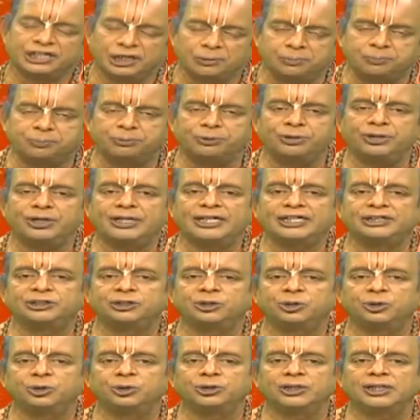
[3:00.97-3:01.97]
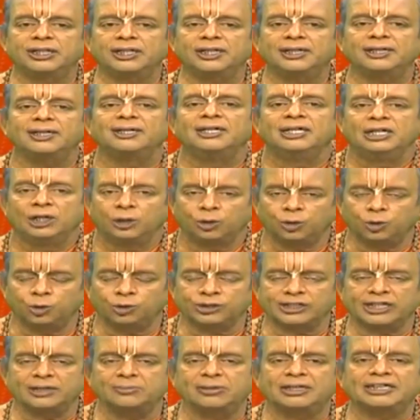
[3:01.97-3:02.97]
ఎప్పుడో ఎందుకుంది
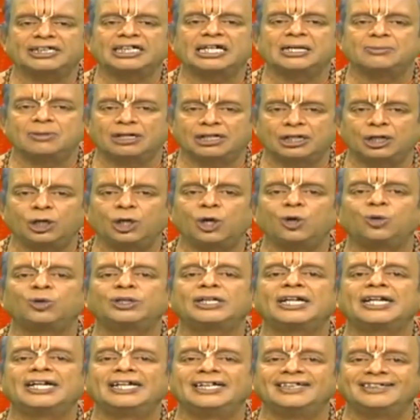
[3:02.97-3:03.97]
గుర్రం అంటే మనలో ఉండే